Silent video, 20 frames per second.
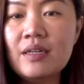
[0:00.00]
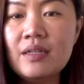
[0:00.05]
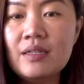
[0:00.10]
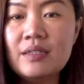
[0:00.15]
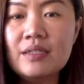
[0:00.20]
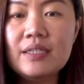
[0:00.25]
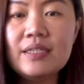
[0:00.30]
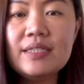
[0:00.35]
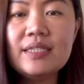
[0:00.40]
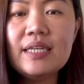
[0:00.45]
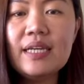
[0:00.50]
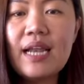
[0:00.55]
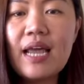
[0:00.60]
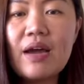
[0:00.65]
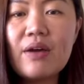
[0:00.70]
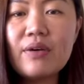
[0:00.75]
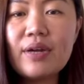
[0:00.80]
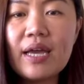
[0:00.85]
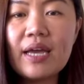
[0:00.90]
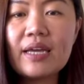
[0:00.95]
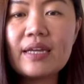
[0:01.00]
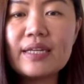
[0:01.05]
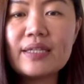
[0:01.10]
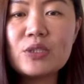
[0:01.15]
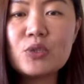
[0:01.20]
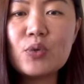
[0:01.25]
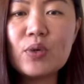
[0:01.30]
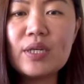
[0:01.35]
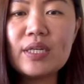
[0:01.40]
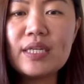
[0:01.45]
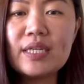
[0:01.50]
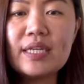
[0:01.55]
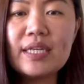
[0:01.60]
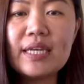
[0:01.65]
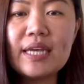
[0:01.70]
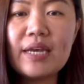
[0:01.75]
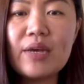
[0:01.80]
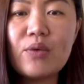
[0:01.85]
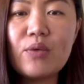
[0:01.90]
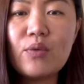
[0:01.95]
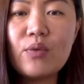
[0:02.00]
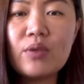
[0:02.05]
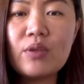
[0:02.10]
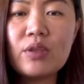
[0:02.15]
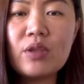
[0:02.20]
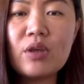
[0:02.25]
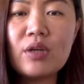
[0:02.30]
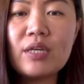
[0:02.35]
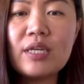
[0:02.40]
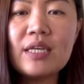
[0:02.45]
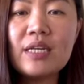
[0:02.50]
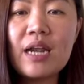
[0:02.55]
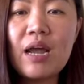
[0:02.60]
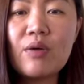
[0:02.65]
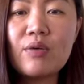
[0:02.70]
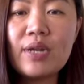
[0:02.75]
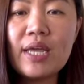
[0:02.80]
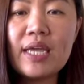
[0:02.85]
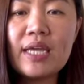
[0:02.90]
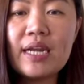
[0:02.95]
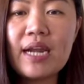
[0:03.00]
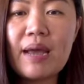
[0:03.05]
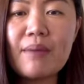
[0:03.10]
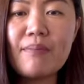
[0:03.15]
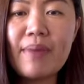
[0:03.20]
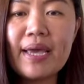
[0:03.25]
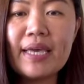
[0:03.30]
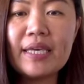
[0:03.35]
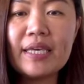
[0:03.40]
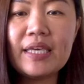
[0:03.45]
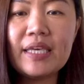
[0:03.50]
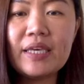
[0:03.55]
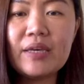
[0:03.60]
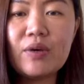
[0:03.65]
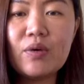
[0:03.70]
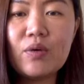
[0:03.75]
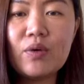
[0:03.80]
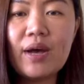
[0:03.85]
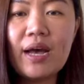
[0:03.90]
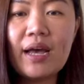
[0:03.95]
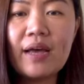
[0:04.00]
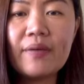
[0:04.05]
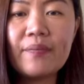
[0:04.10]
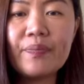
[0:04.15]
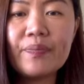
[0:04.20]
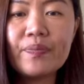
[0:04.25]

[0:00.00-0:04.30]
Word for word: จริงๆแล้วนะคะในส่วนนี้เนี่ย ตอนที่เราได้รับใบเขียวค่ะ